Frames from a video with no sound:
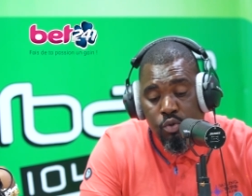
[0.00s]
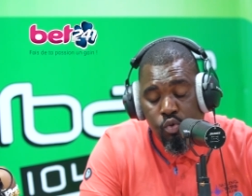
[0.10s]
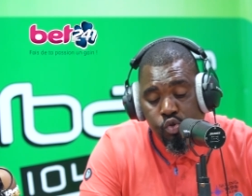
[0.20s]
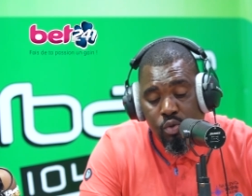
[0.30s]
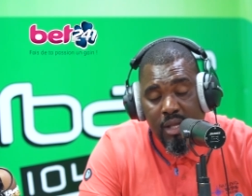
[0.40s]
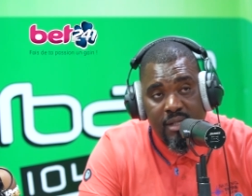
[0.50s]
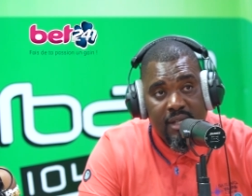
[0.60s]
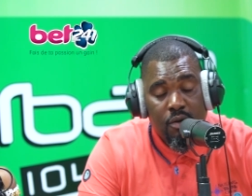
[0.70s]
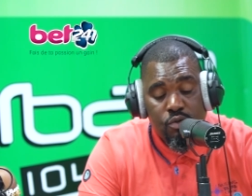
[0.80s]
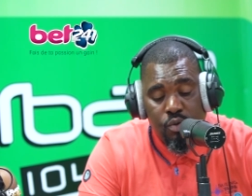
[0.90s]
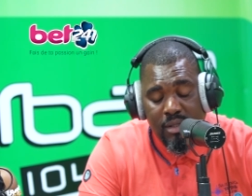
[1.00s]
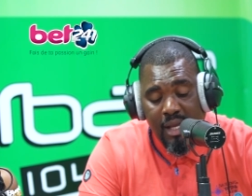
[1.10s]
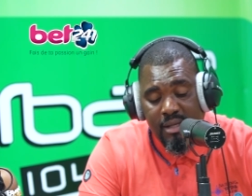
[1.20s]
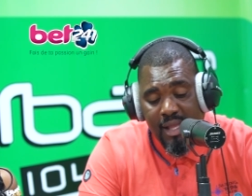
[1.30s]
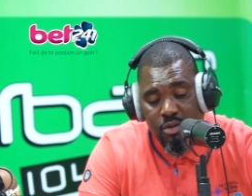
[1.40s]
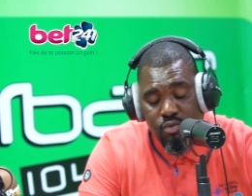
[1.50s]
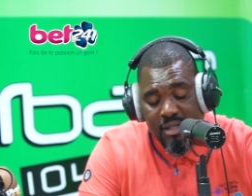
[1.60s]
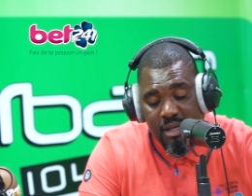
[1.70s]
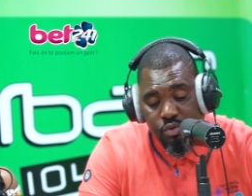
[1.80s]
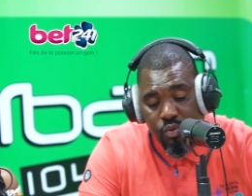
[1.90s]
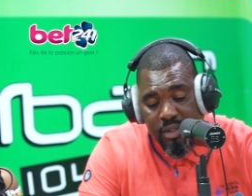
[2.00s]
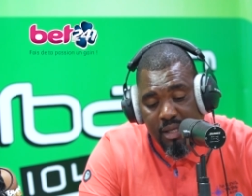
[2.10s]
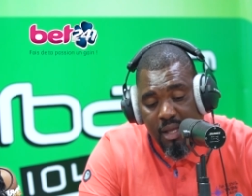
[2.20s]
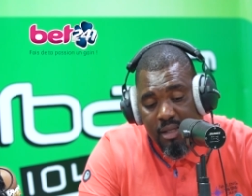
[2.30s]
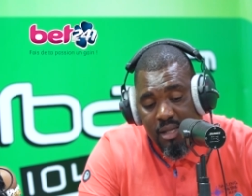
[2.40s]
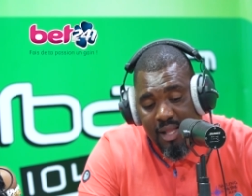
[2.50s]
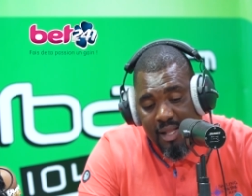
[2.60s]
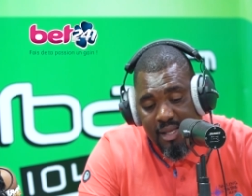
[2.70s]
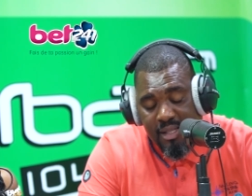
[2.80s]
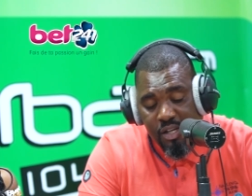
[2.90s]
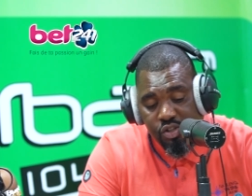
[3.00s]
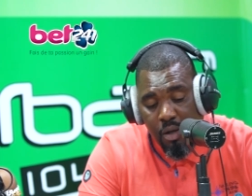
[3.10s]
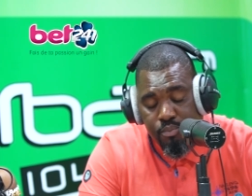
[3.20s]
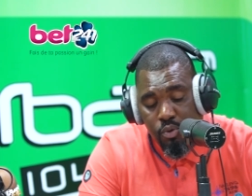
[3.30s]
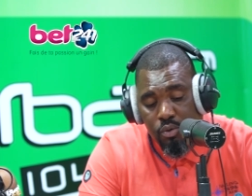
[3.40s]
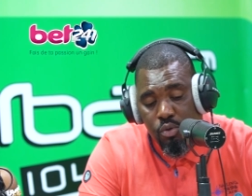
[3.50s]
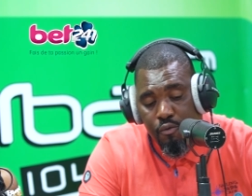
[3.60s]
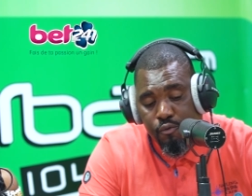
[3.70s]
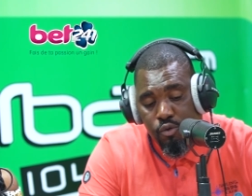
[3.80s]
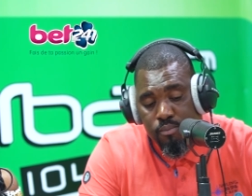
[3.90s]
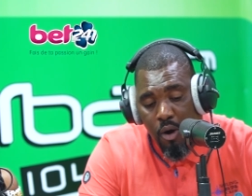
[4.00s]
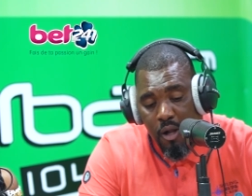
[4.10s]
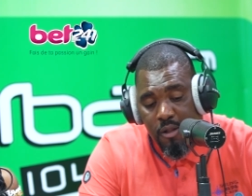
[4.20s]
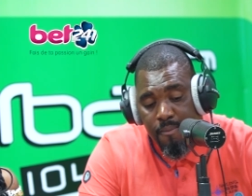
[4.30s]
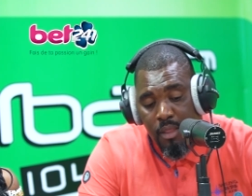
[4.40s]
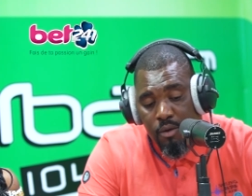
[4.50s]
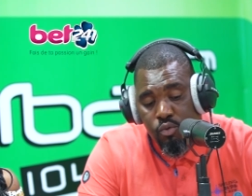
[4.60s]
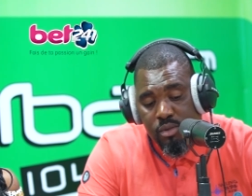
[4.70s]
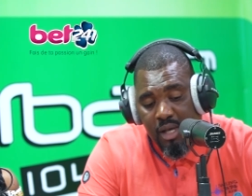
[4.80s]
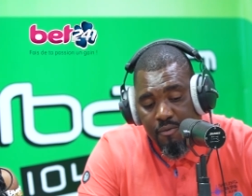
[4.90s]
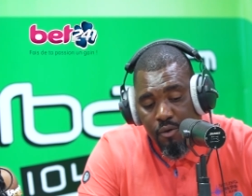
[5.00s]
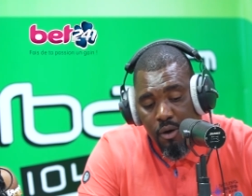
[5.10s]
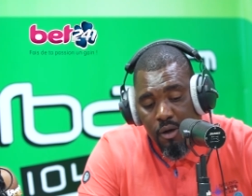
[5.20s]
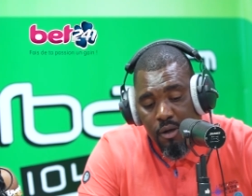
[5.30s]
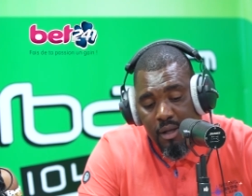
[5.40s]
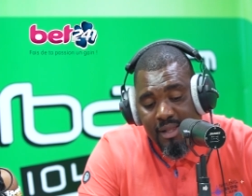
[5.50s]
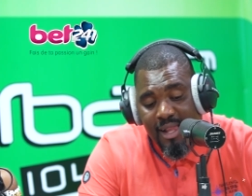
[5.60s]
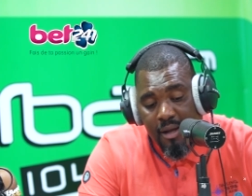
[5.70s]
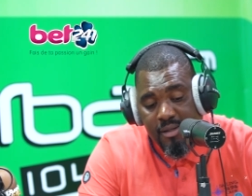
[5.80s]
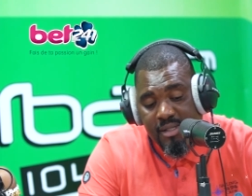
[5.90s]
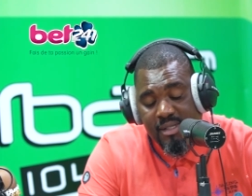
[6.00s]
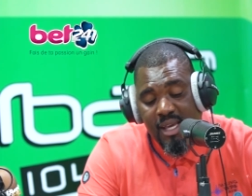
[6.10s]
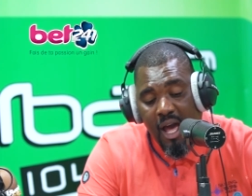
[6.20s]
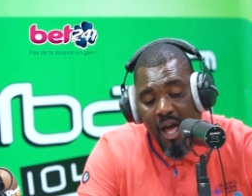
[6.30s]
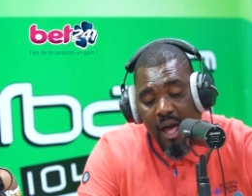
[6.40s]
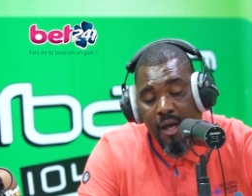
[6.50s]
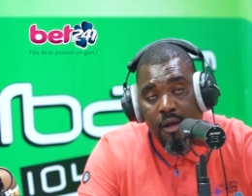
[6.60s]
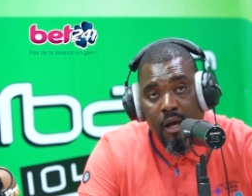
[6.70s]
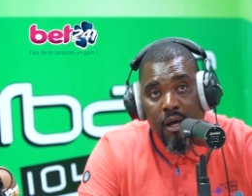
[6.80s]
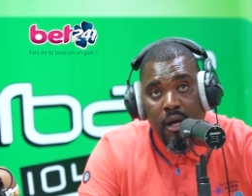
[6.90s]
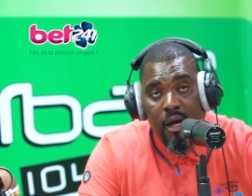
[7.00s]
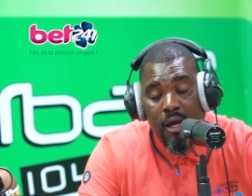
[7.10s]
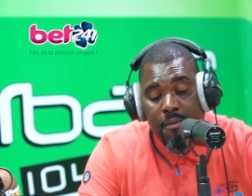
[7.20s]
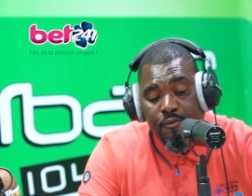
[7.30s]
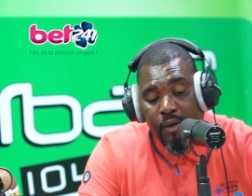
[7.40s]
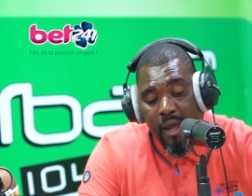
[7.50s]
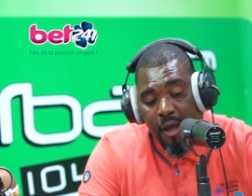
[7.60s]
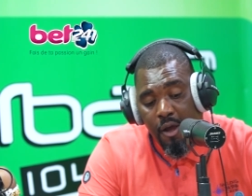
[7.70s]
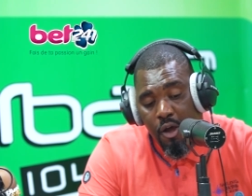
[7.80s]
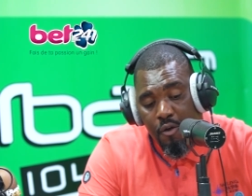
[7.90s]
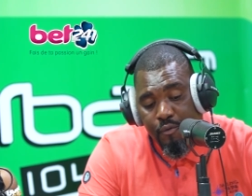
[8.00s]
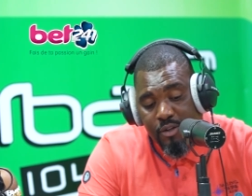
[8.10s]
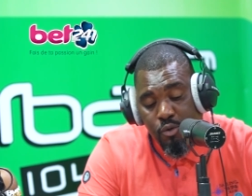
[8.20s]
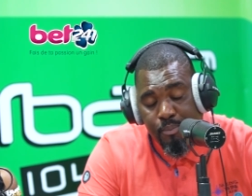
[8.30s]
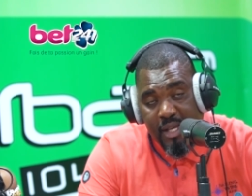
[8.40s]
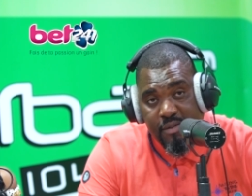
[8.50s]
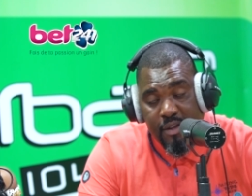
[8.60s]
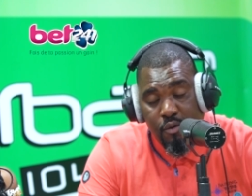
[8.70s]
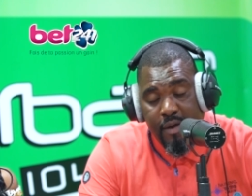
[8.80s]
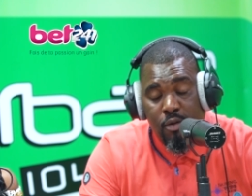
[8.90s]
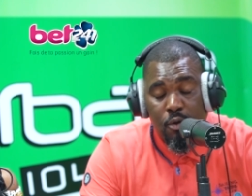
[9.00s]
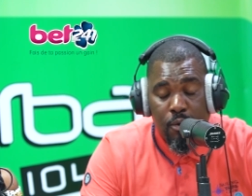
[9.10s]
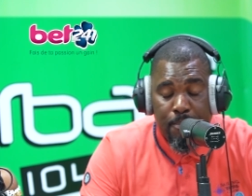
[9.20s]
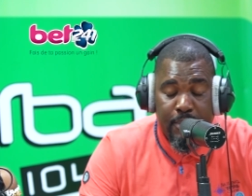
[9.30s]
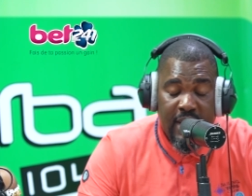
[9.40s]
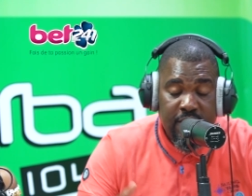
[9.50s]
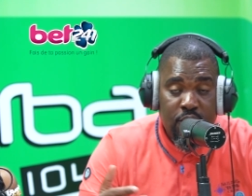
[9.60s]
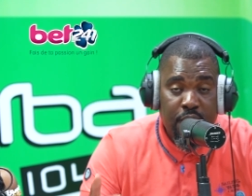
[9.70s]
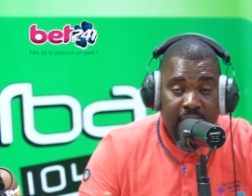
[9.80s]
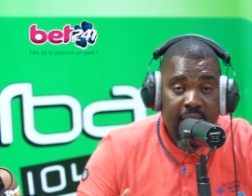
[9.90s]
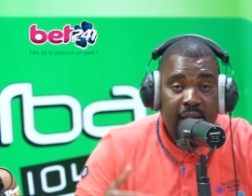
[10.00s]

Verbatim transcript: Toujours dans ces résultats de la troisième journée de la Ligue des champions de football. Nous avons euh, Lens qui a euh, fait 1-1 face au PS Eindhoven. Le PS Eindhoven